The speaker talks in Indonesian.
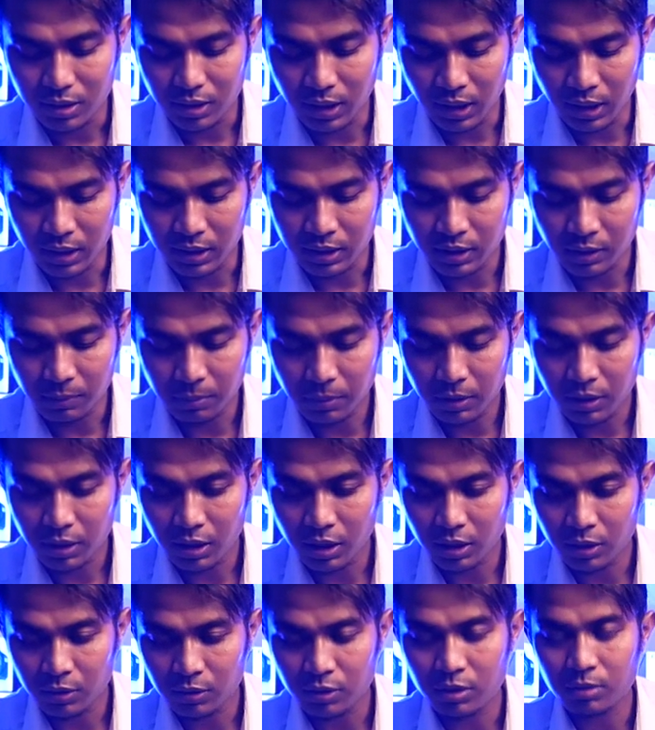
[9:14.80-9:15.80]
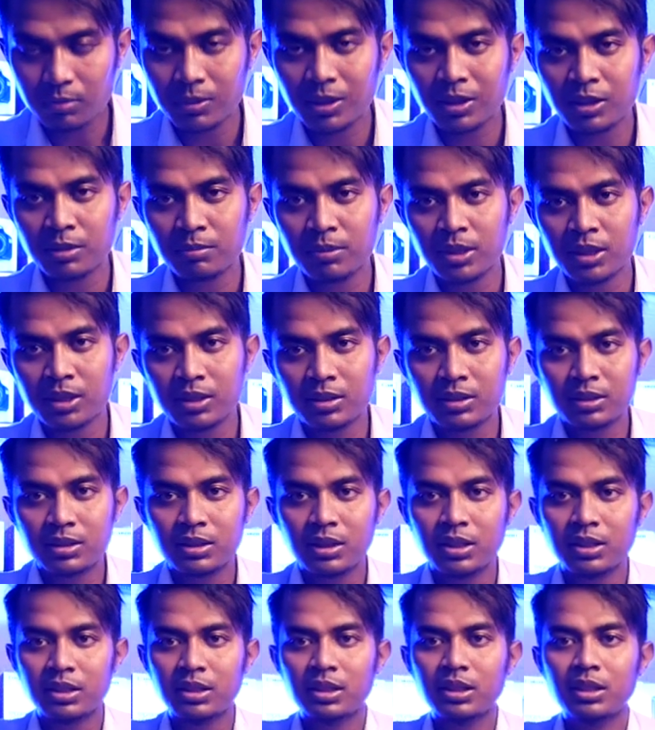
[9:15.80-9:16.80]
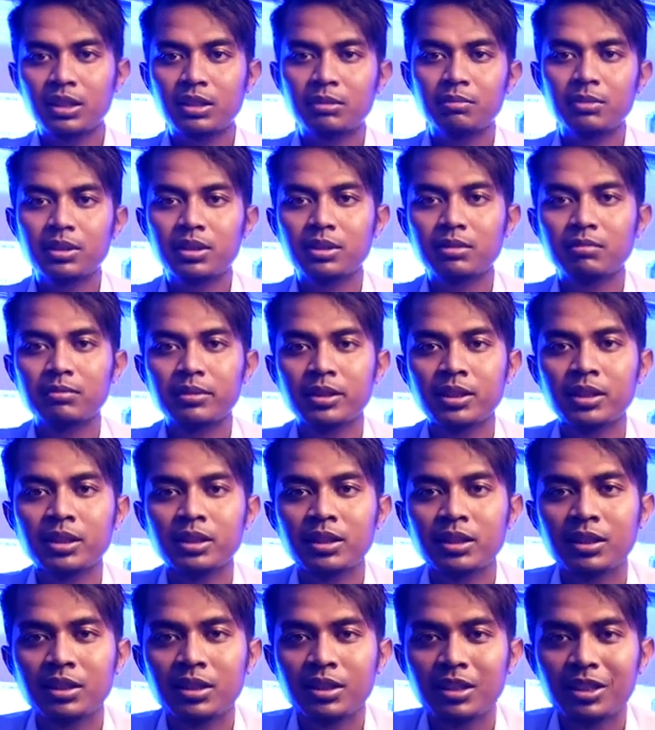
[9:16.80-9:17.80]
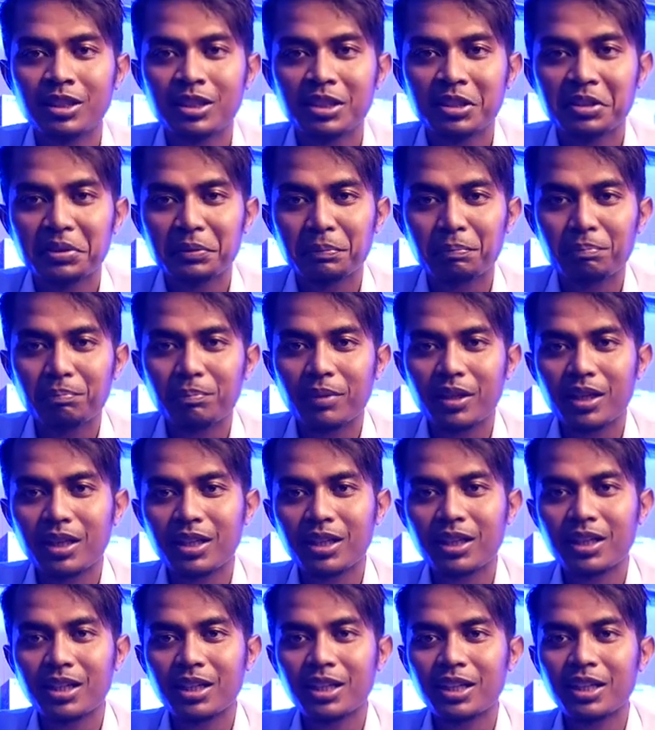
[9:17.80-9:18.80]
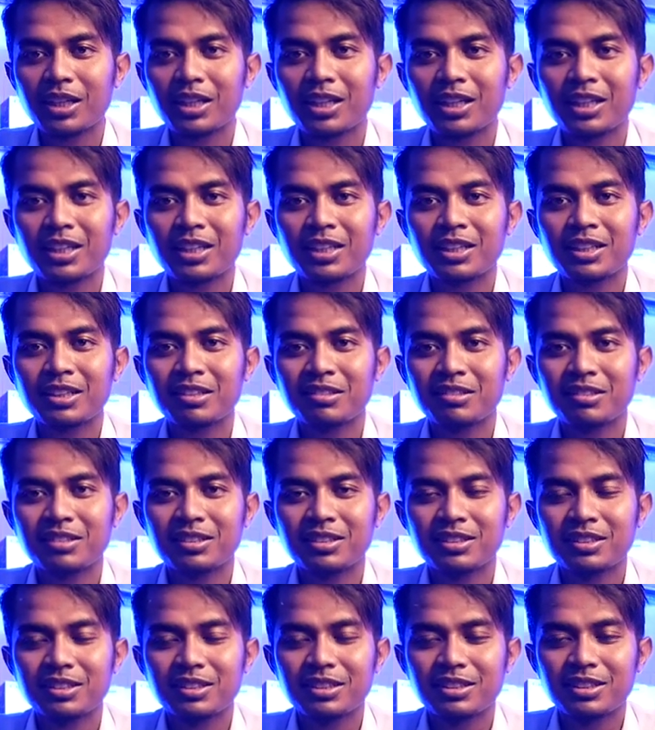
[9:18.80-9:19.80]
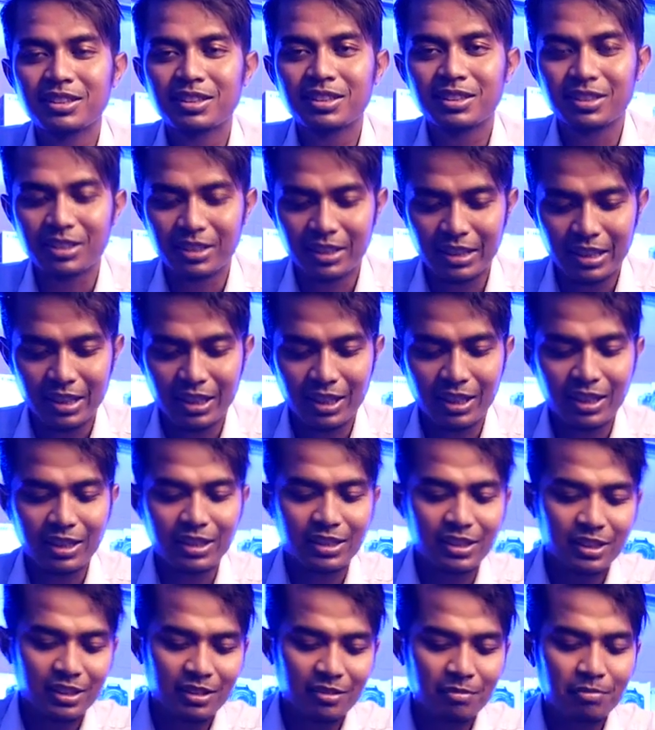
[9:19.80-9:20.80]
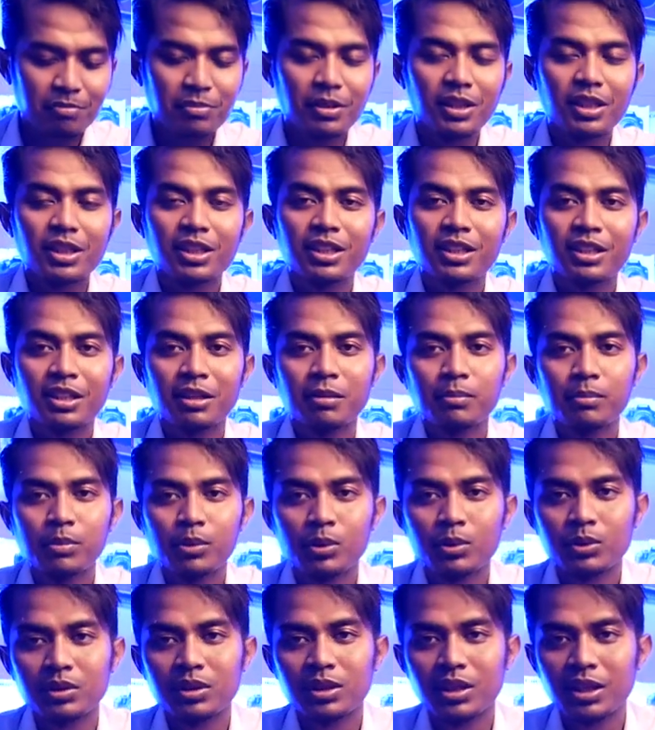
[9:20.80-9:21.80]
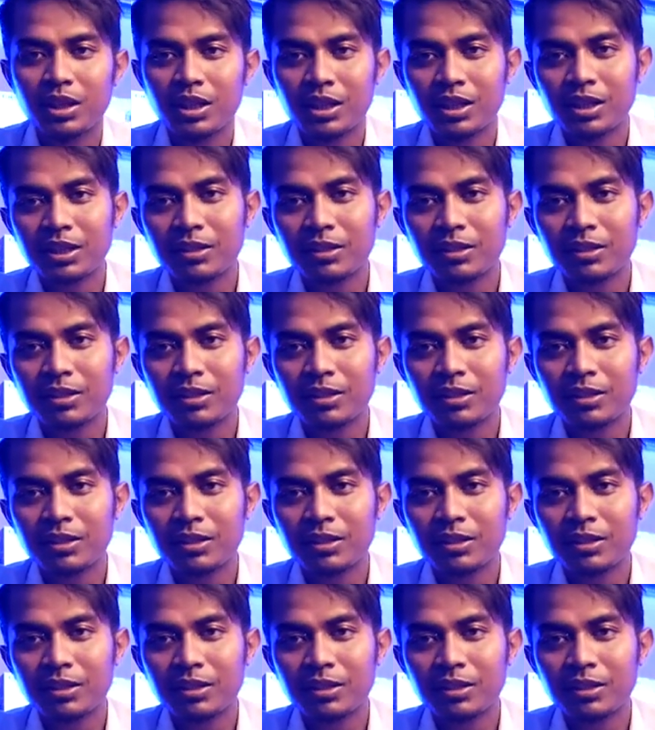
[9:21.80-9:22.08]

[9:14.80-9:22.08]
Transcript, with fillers: ah, seperti itu teman-teman jadi teman-teman pengen yang beli 60D